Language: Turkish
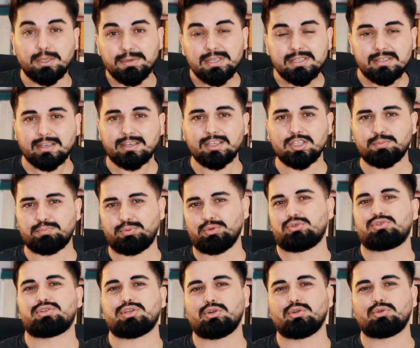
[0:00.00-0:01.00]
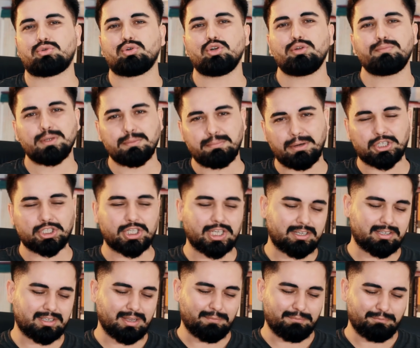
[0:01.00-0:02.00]
2008 Pulitzer ödüllü bir
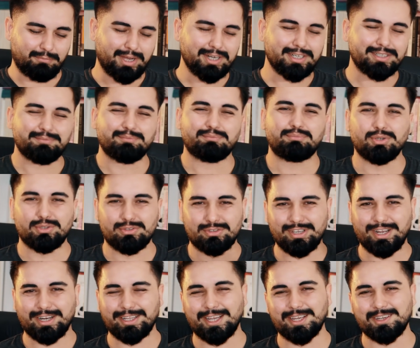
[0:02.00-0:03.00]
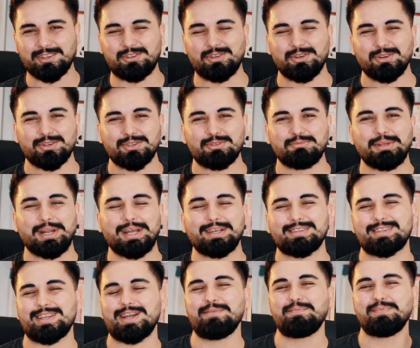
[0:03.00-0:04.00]
başka kitap var. Pulitzer'den gidiyoruz
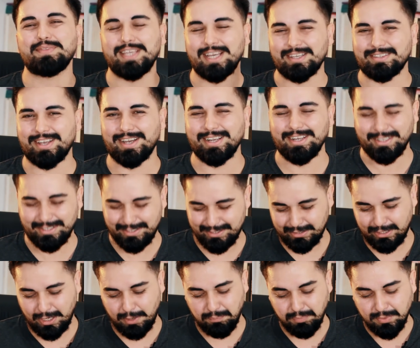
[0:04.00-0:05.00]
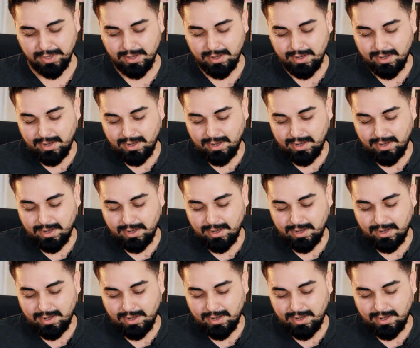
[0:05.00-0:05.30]
biraz da yaz aylarında.